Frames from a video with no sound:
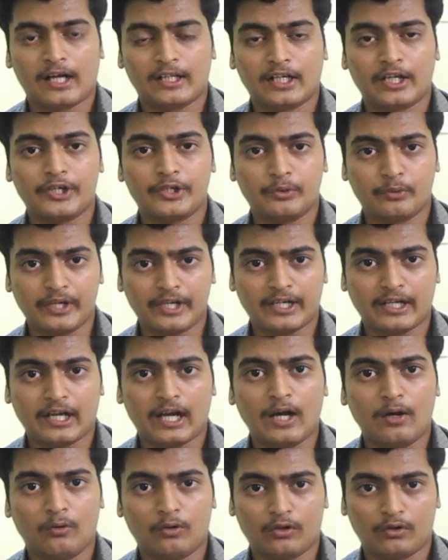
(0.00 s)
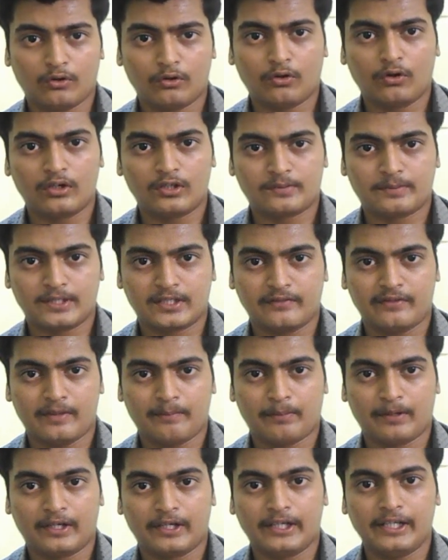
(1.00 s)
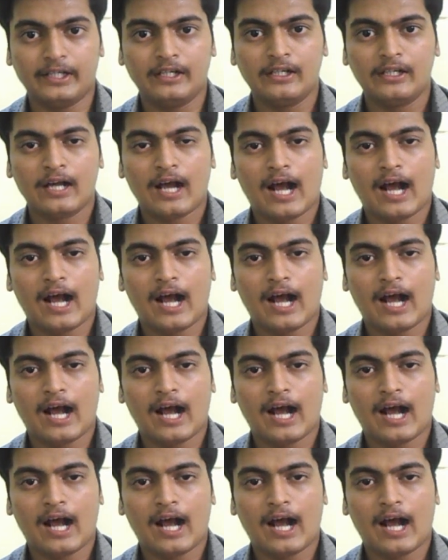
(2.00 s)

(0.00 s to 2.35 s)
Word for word: அதாவது யூனிக்காக ஒரு கோடு ஸ்பெசிஃபை பண்ணி